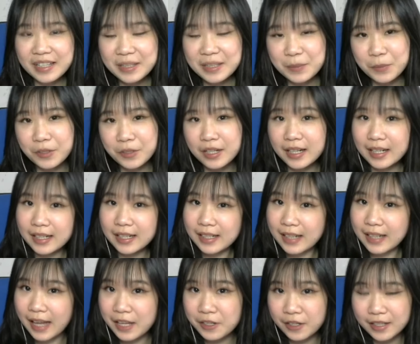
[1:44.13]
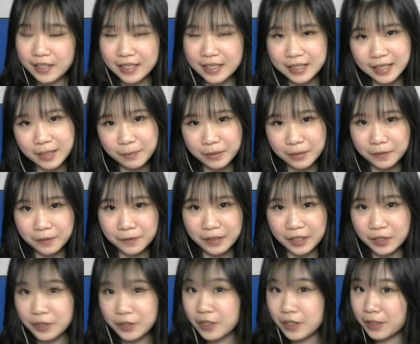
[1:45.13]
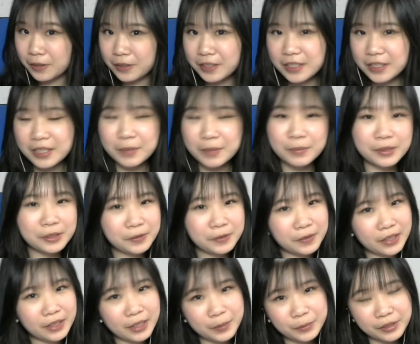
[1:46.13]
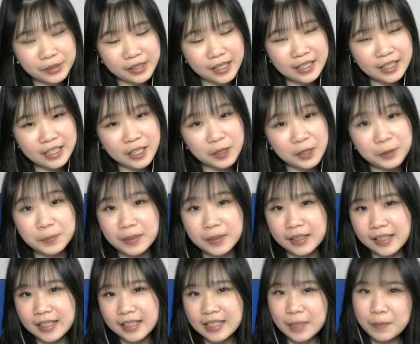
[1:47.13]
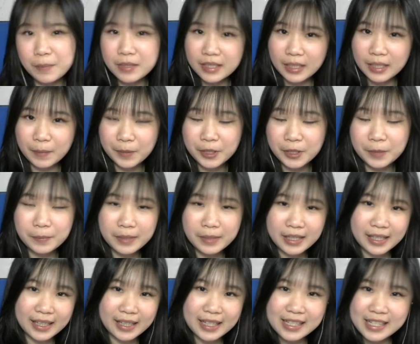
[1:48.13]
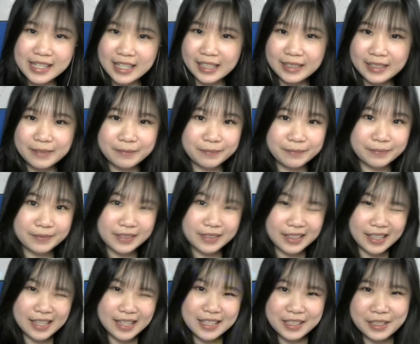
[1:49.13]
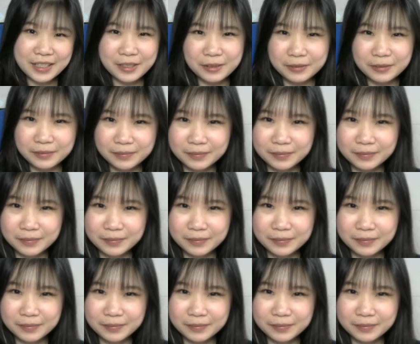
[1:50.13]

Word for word: Semoga kalian enjoy sama video aku. Sebelum video mulai, jangan lupa klik subscribe, comment, like, and share. Let's go!